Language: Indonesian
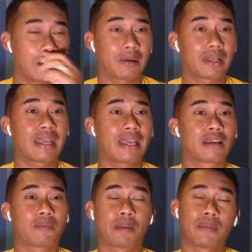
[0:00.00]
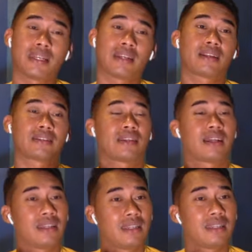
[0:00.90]
Oke geng, pamit dari reaction
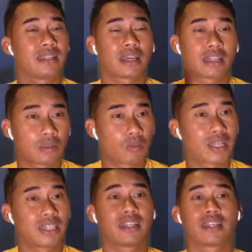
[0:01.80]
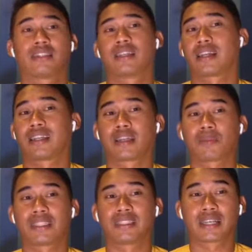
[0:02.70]
kali ini. Kita akan ketemu lagi di reaction yang akan datang
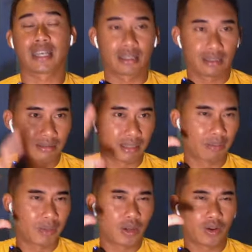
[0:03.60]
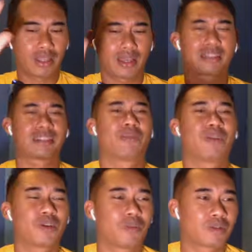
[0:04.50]
pastinya geng. Salam lehoy,
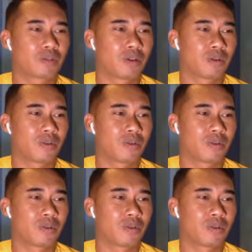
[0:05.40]
Assalamualaikum warahmatullahi